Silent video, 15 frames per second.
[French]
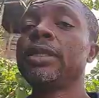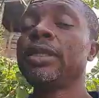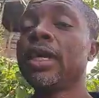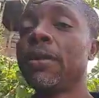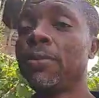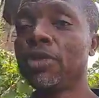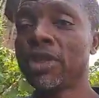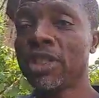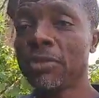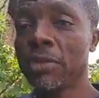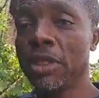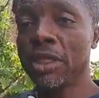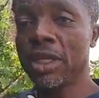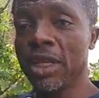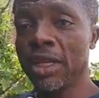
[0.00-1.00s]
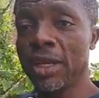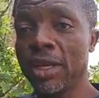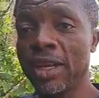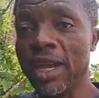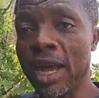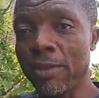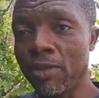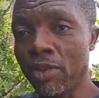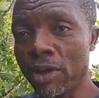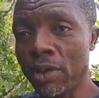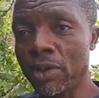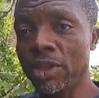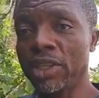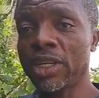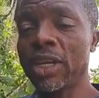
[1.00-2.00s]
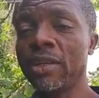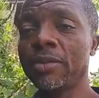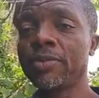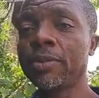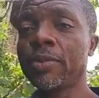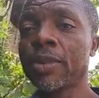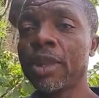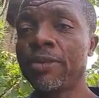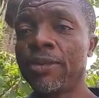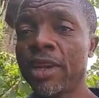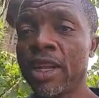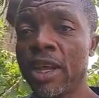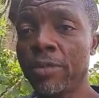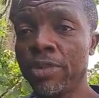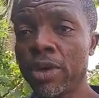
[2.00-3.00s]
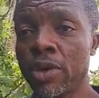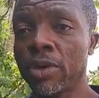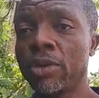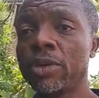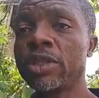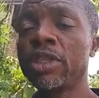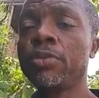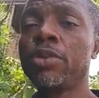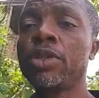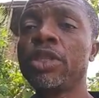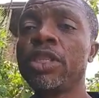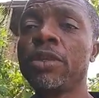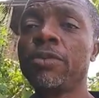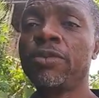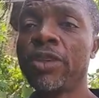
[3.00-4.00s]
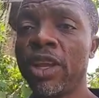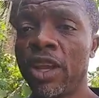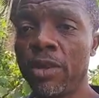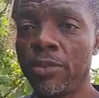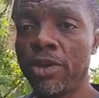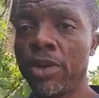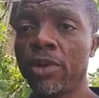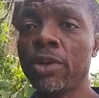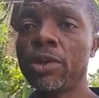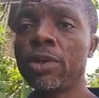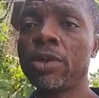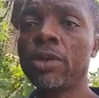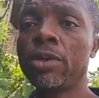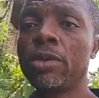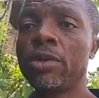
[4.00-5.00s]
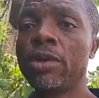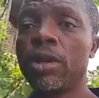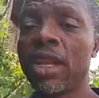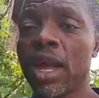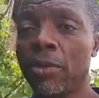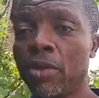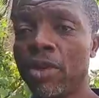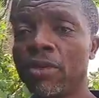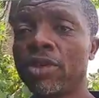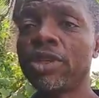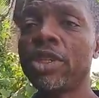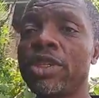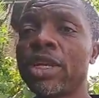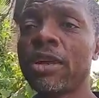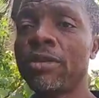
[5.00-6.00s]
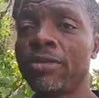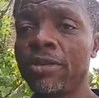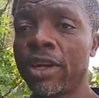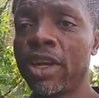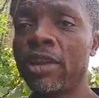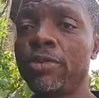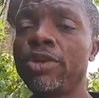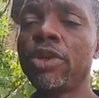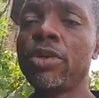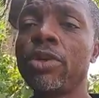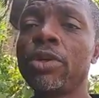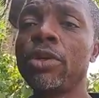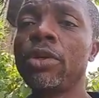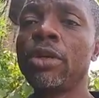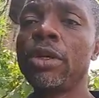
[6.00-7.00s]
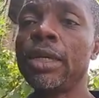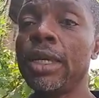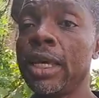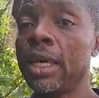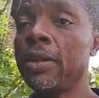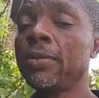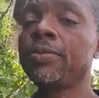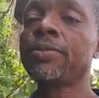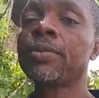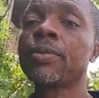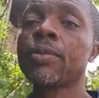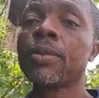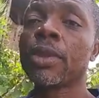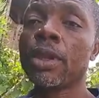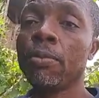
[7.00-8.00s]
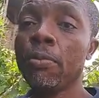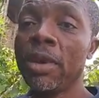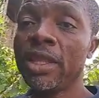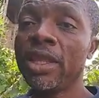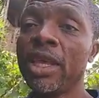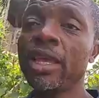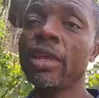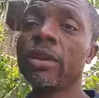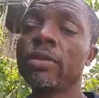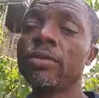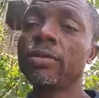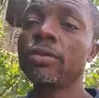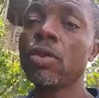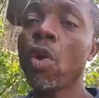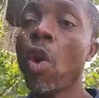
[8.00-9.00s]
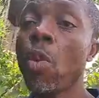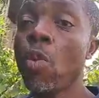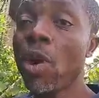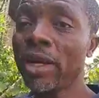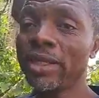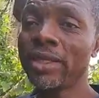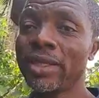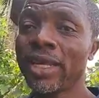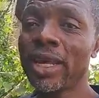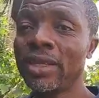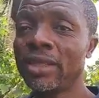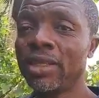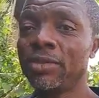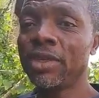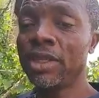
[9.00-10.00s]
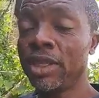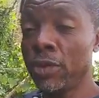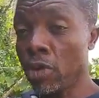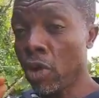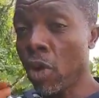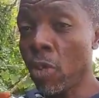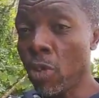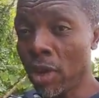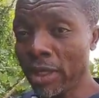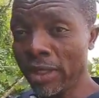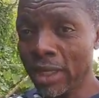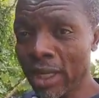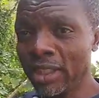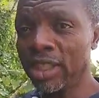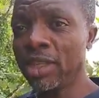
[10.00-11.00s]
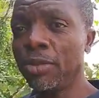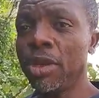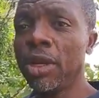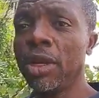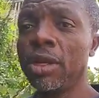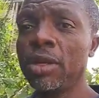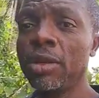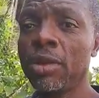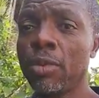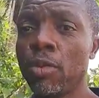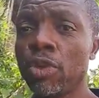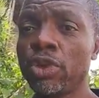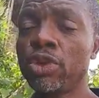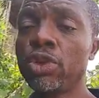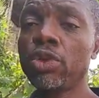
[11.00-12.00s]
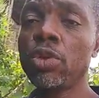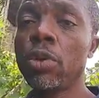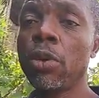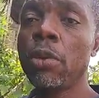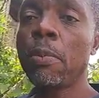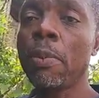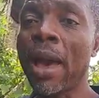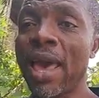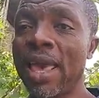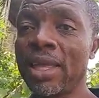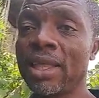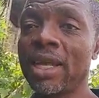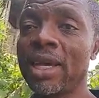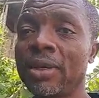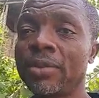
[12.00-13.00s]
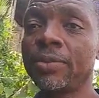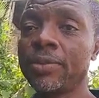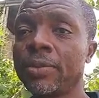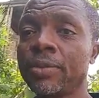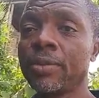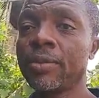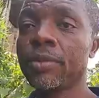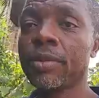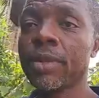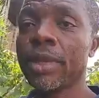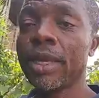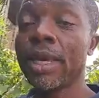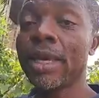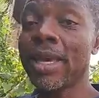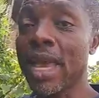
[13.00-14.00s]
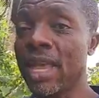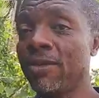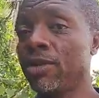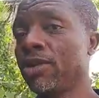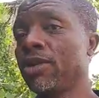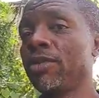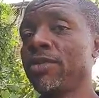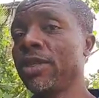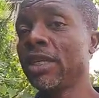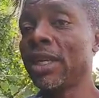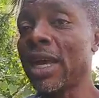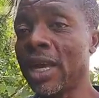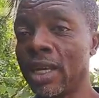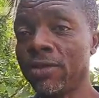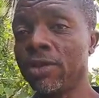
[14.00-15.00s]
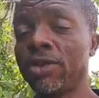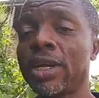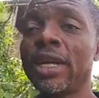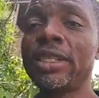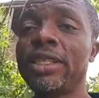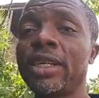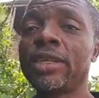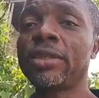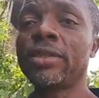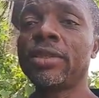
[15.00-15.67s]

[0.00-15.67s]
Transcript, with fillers: s'il y a possibilité, labourer le champ. Faites les bions, si possible, faites les bions labourez votre champ, faites les bien et mettez au moins 15 000, je dis au moins 15 000 boutures par hectare et gagnez votre vie, gagnez votre argent.